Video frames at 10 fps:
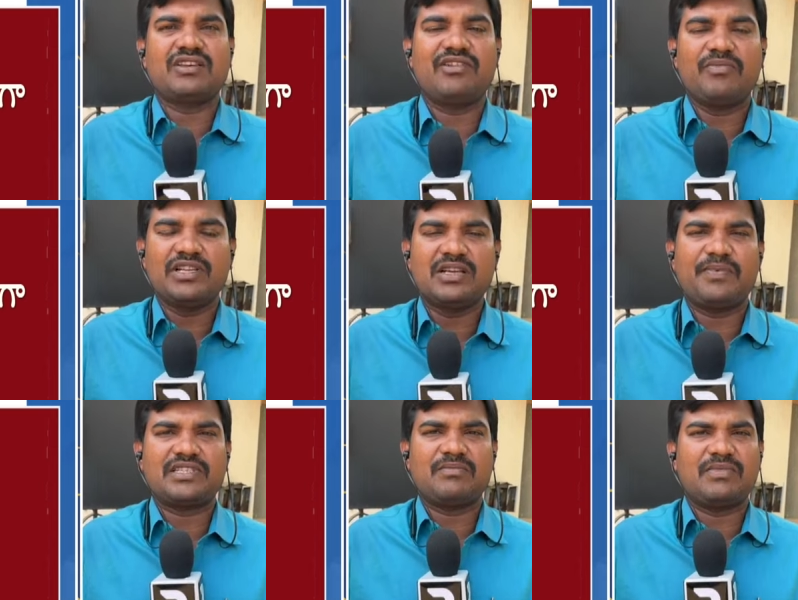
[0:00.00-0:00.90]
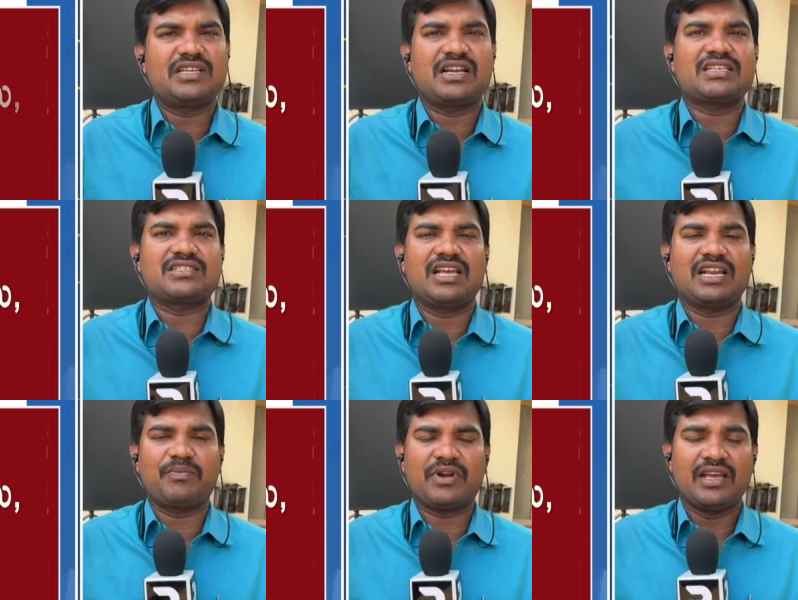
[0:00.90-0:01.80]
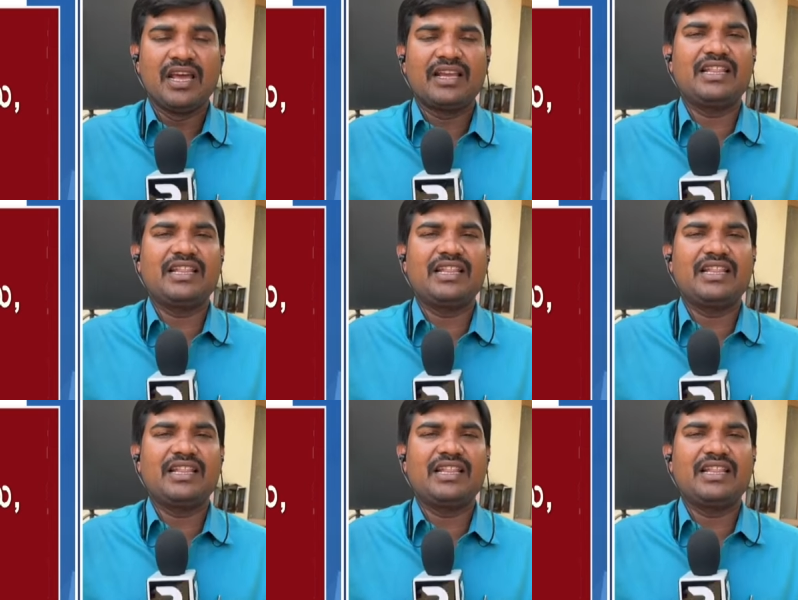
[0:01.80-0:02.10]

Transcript: చేస్తామని బీజేపీకి సంబంధించిన రాష్ట్ర నాయకులు ఇప్పుడే